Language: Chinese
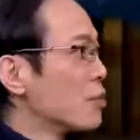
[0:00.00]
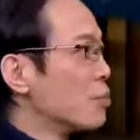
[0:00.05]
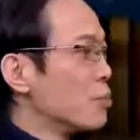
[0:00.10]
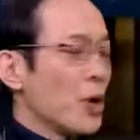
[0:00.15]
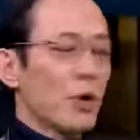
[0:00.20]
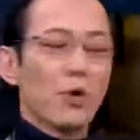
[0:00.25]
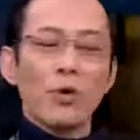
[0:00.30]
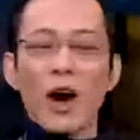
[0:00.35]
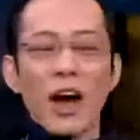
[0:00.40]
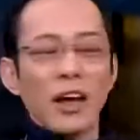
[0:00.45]

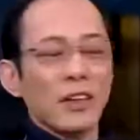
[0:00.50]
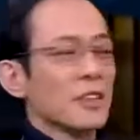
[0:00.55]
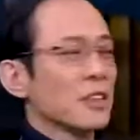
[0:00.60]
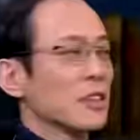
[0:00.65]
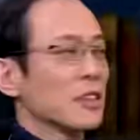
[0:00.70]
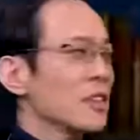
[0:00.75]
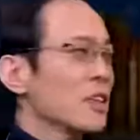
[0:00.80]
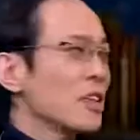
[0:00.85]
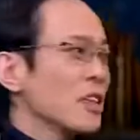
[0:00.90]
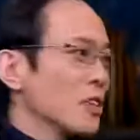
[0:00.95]
没关
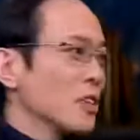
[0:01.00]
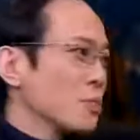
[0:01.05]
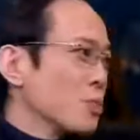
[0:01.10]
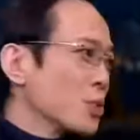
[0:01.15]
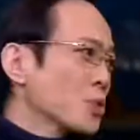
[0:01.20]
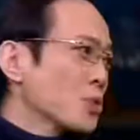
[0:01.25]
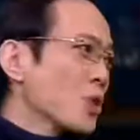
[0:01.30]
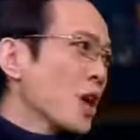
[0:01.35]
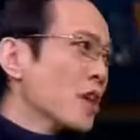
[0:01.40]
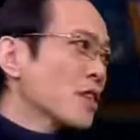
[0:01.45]
系，这点
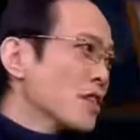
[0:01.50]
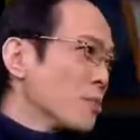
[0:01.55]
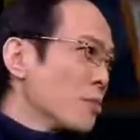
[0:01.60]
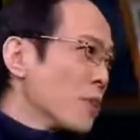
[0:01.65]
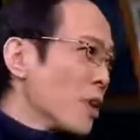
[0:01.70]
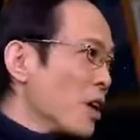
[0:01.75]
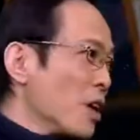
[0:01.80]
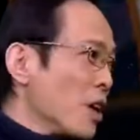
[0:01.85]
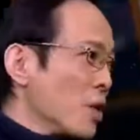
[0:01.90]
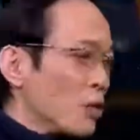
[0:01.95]
不算什
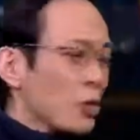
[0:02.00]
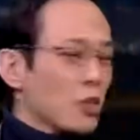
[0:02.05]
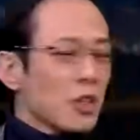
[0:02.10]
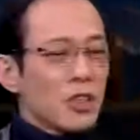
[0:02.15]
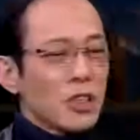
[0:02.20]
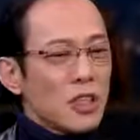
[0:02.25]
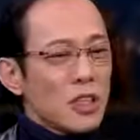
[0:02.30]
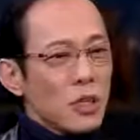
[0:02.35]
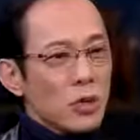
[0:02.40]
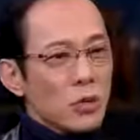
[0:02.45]
么，我都
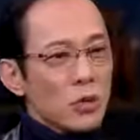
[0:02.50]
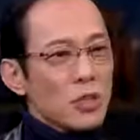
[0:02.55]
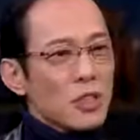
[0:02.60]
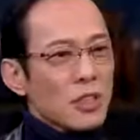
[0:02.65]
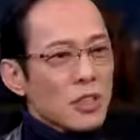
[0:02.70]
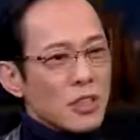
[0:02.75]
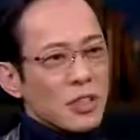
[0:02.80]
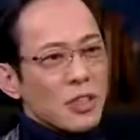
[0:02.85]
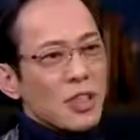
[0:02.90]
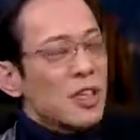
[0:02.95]
经历过
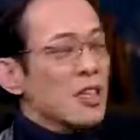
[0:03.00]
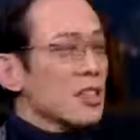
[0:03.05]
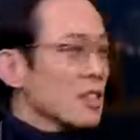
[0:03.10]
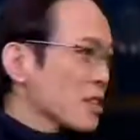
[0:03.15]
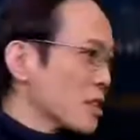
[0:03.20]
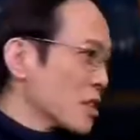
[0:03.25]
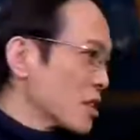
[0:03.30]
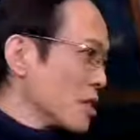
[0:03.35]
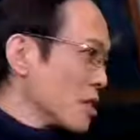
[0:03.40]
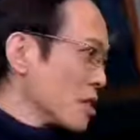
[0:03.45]
死，这点
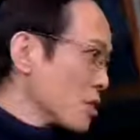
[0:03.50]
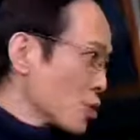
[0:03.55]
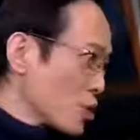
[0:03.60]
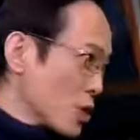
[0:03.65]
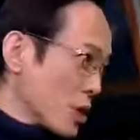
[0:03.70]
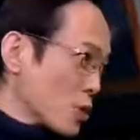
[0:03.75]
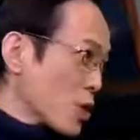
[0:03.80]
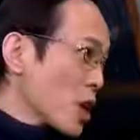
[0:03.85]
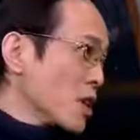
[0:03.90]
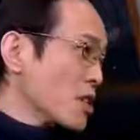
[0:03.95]
事情
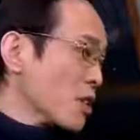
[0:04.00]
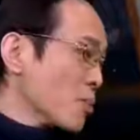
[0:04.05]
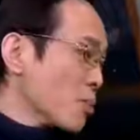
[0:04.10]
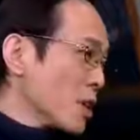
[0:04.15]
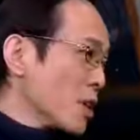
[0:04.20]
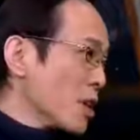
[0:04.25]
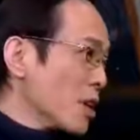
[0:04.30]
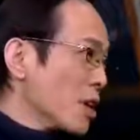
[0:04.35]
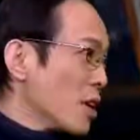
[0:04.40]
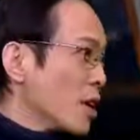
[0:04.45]
算什
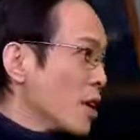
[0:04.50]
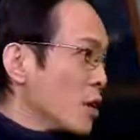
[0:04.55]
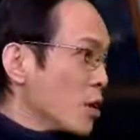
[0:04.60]
么呢？